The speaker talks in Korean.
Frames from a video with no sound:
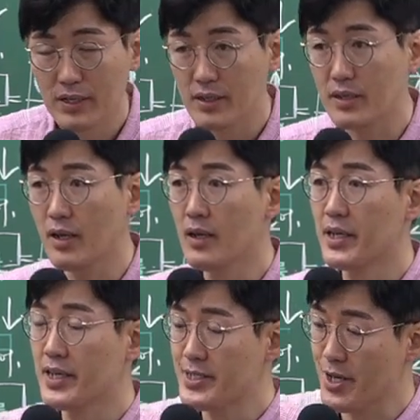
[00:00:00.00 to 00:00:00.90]
그러니까
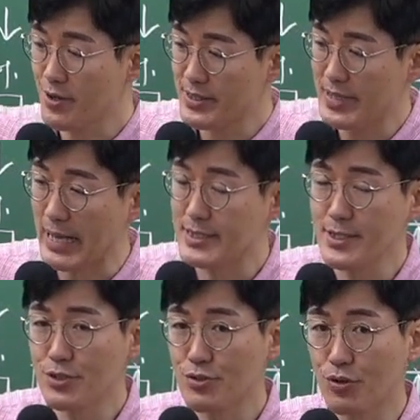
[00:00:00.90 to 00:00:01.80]
이자율이
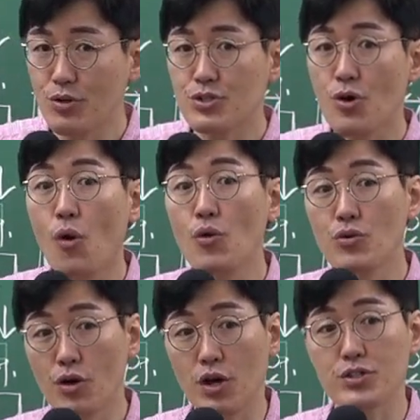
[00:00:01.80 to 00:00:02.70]
낮을수록
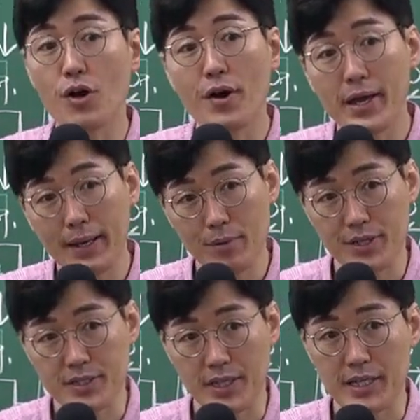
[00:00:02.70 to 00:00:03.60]
좋은 거, 정의 레버리지.